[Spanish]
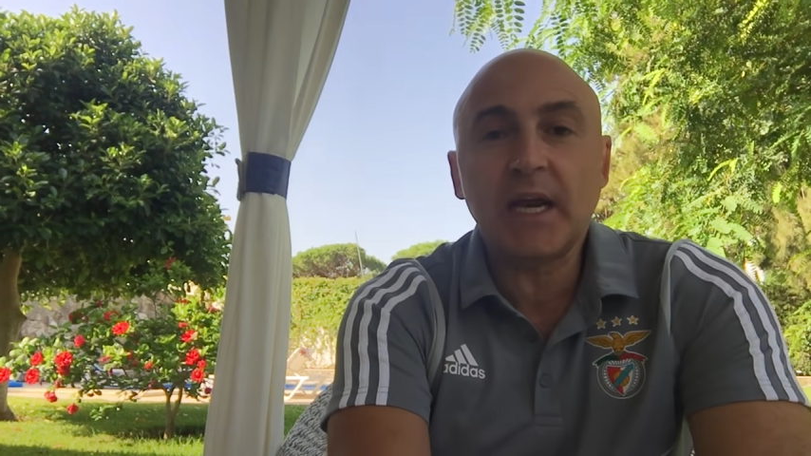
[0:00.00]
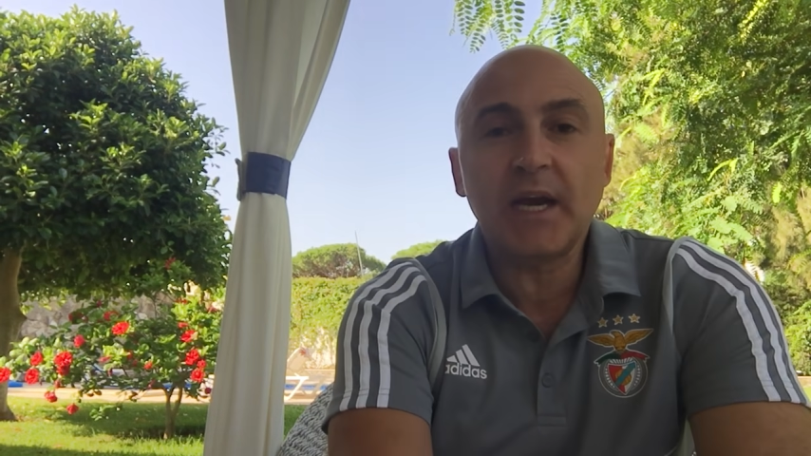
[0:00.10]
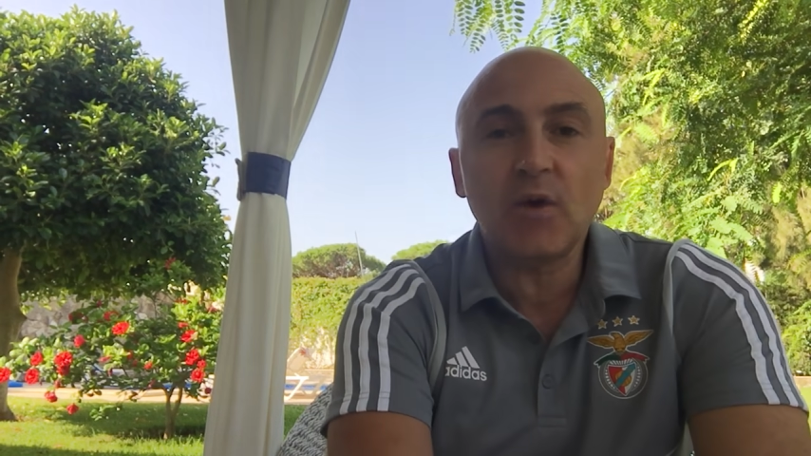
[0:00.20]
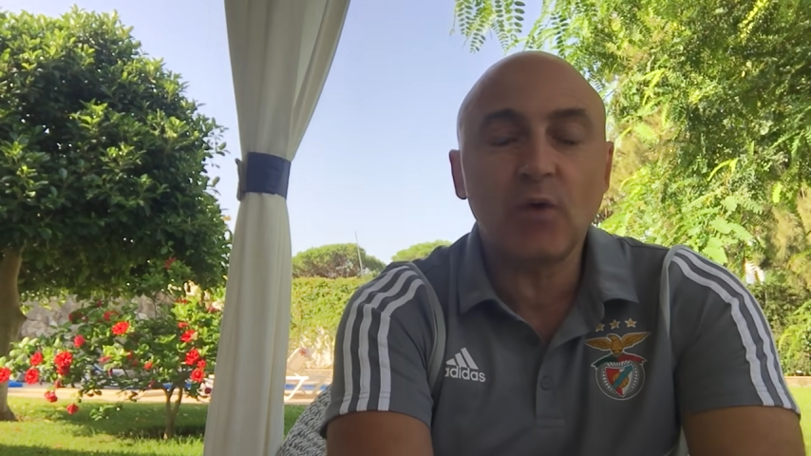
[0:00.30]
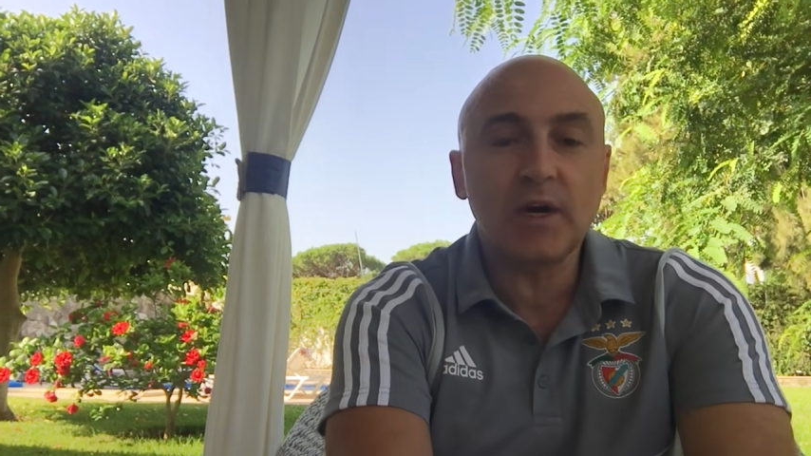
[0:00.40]

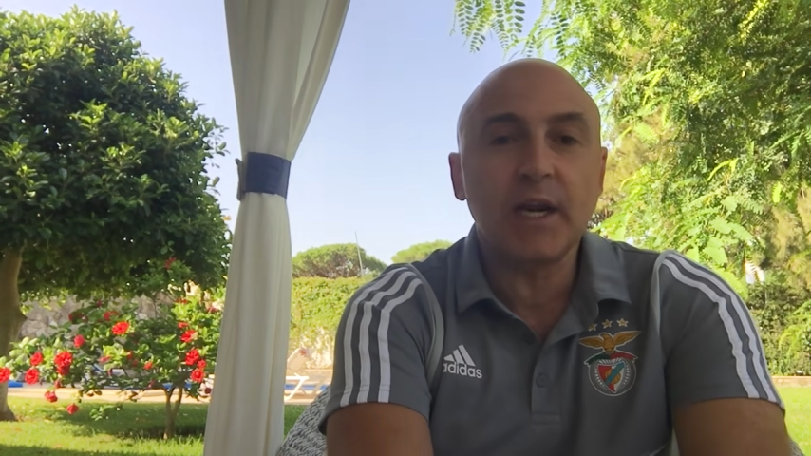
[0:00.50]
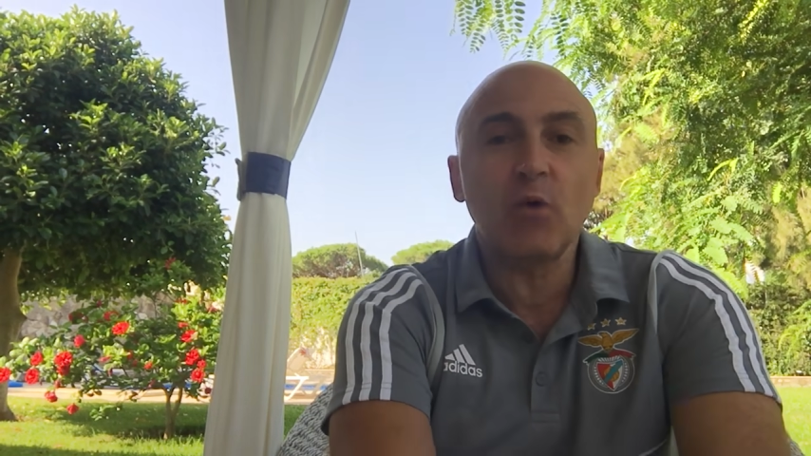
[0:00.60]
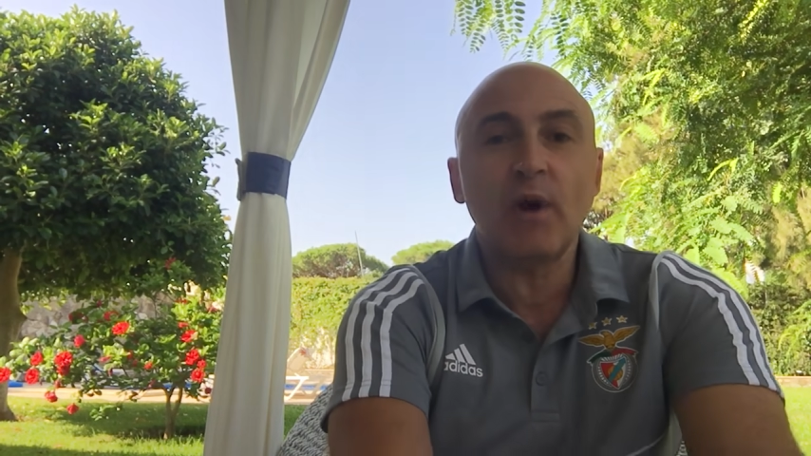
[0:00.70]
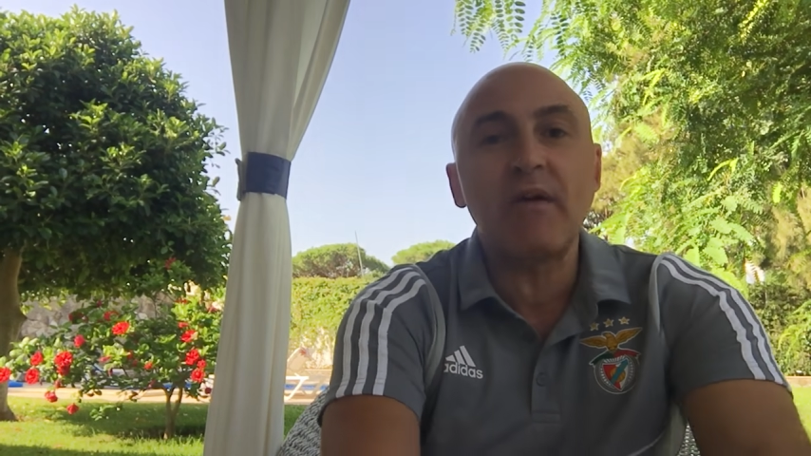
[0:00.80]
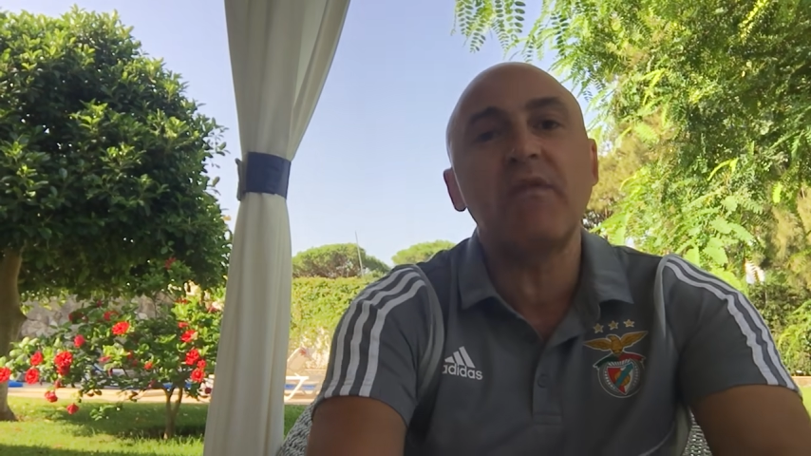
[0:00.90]
ningún,
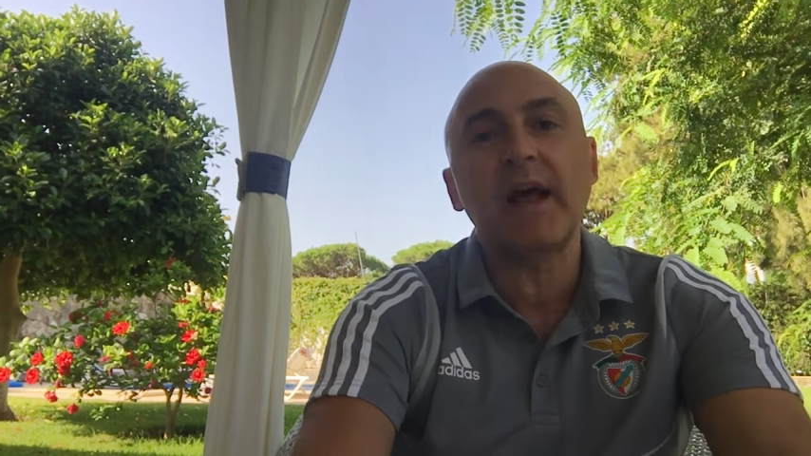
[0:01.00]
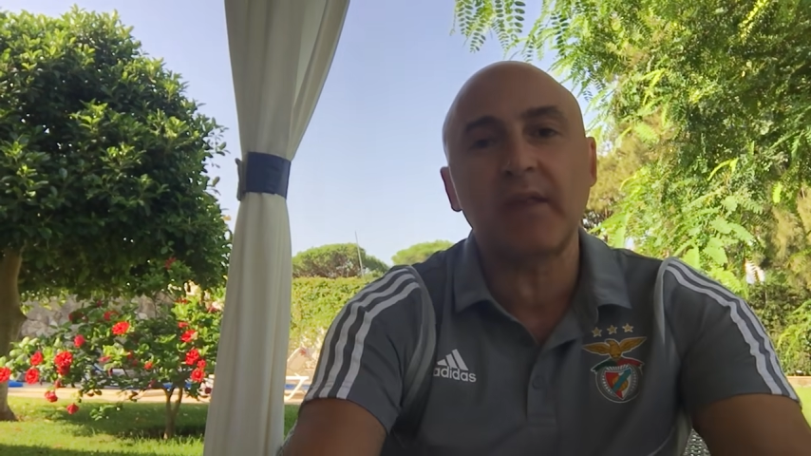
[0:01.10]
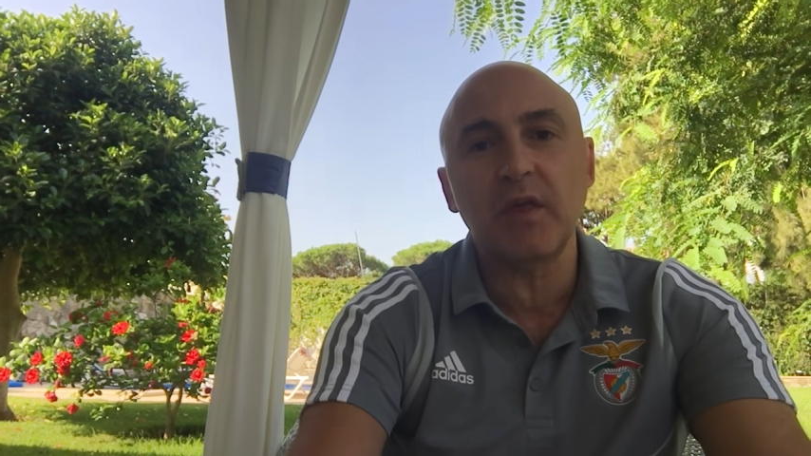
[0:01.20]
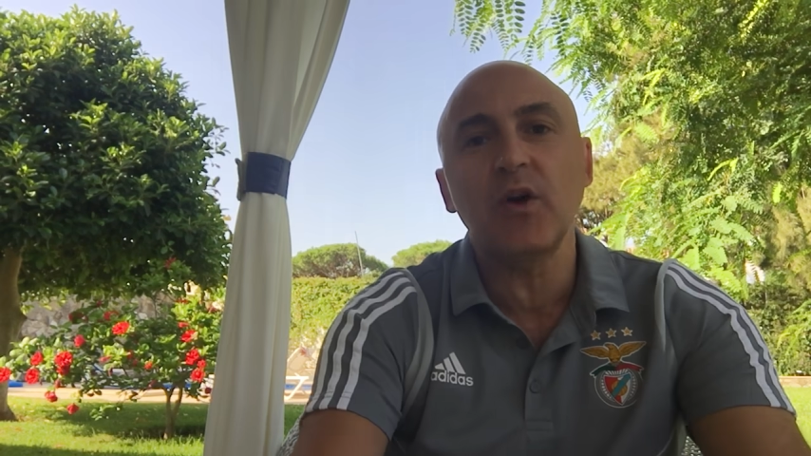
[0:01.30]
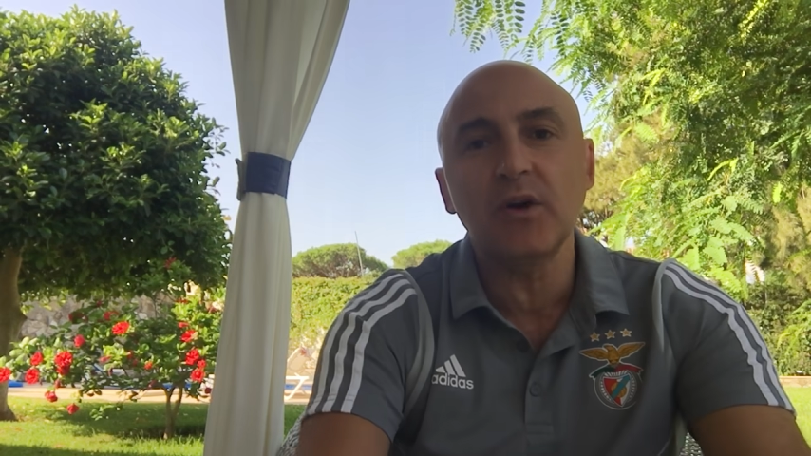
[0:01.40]
ninguna
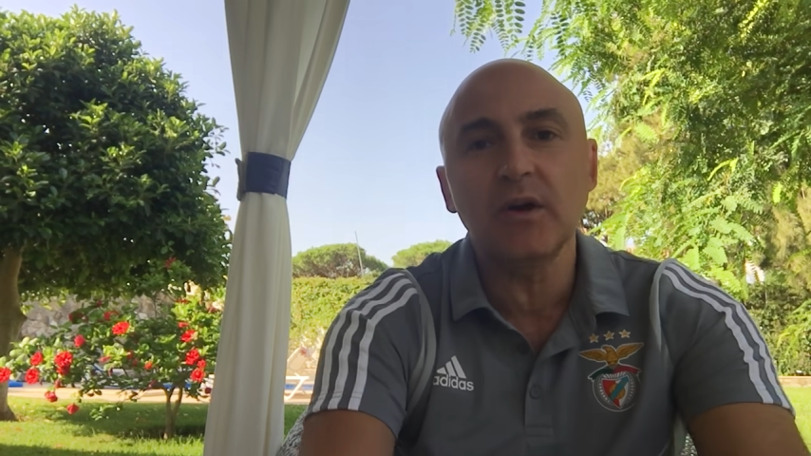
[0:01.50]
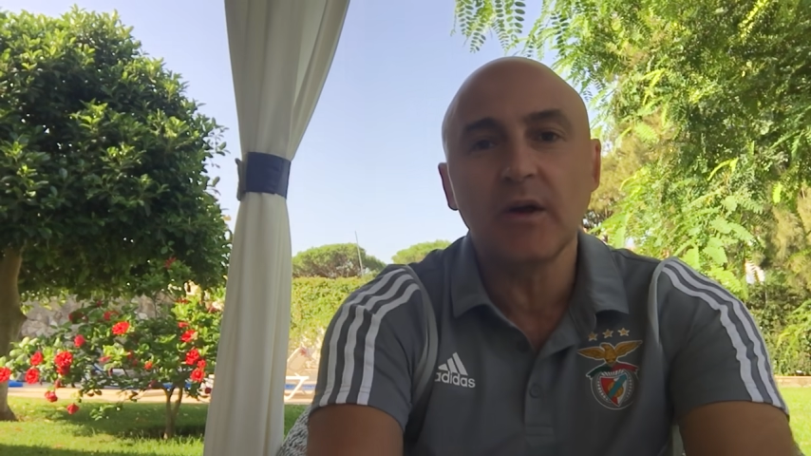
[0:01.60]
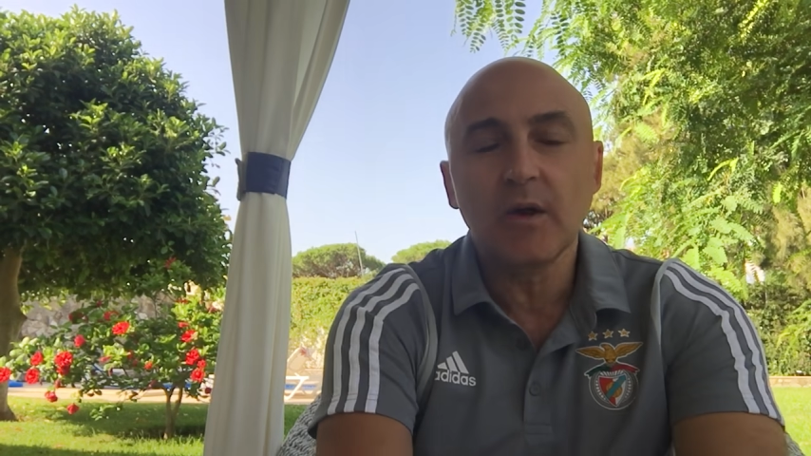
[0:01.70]
infracción